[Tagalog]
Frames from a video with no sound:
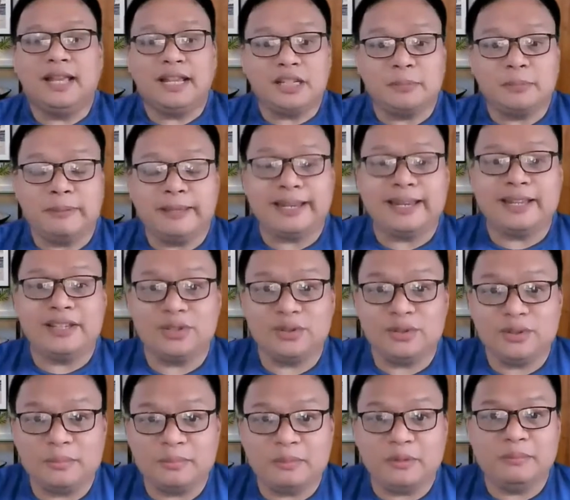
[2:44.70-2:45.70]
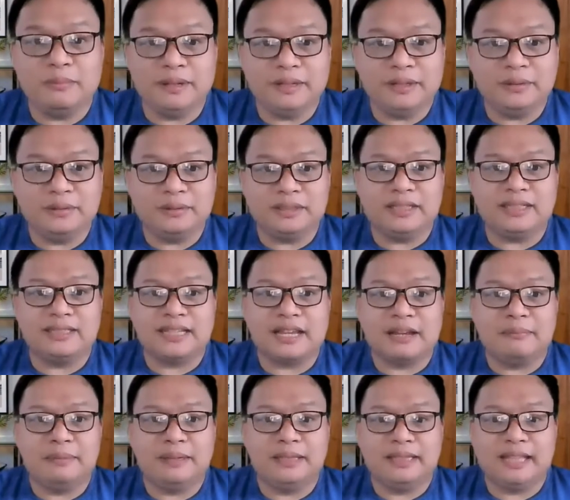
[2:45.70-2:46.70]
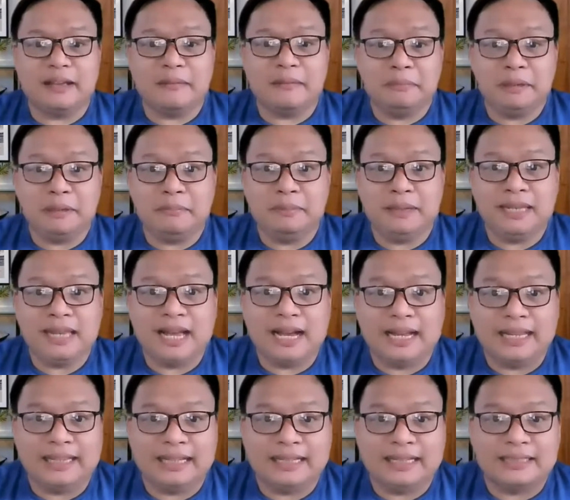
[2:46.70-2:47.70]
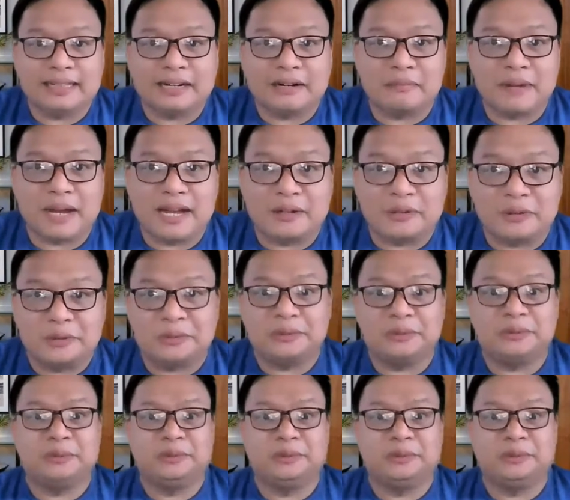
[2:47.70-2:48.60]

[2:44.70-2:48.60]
Na-experience yun na po ba yung sinasabing nagbibilangan ng trabaho?